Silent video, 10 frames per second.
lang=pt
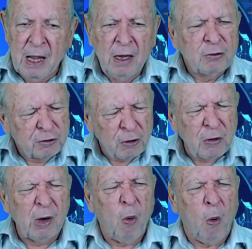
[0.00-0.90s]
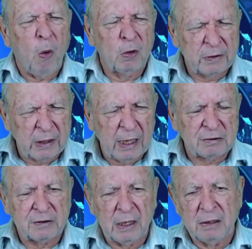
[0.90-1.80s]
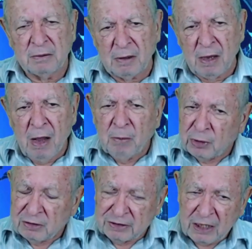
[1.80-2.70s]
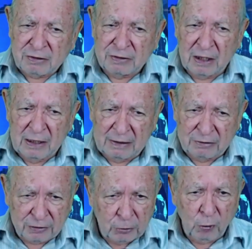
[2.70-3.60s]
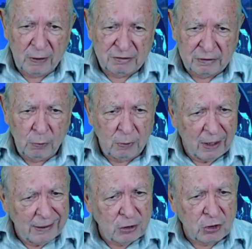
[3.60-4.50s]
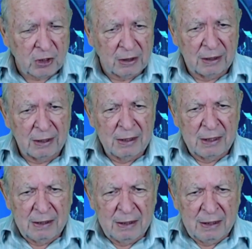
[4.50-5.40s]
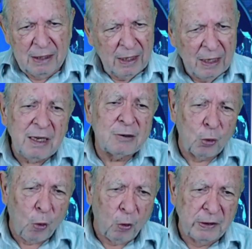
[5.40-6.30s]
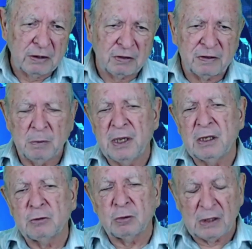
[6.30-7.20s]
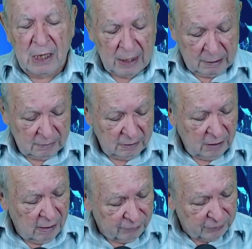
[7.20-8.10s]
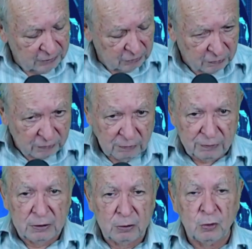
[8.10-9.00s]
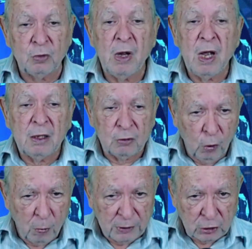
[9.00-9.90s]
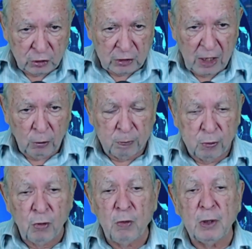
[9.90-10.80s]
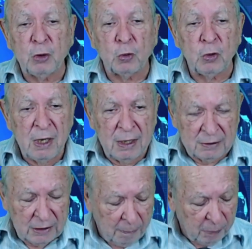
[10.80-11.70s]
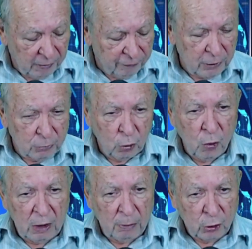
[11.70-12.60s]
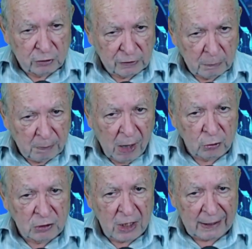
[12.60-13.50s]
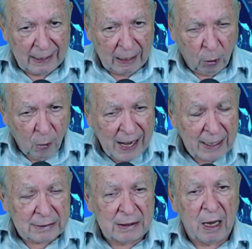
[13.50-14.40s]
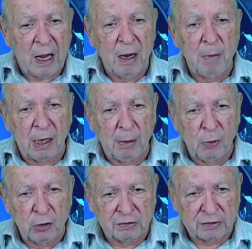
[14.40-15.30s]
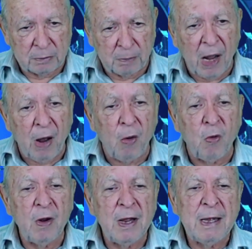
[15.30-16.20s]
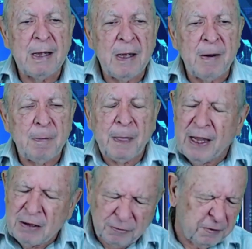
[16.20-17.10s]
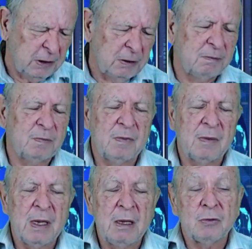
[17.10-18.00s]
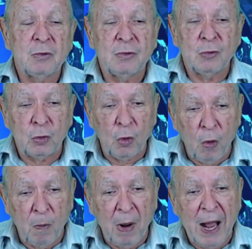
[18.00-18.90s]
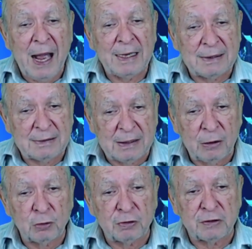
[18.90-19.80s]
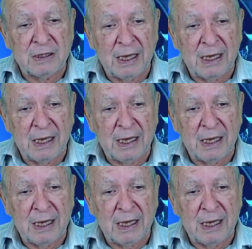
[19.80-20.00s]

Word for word: Só não contestem, pois essa situação crítica é do conhecimento da Defesa Civil, do Ministério Público, da Prefeitura Municipal de Araraquara, da Câmara Municipal, enfim. Tomar a Deus que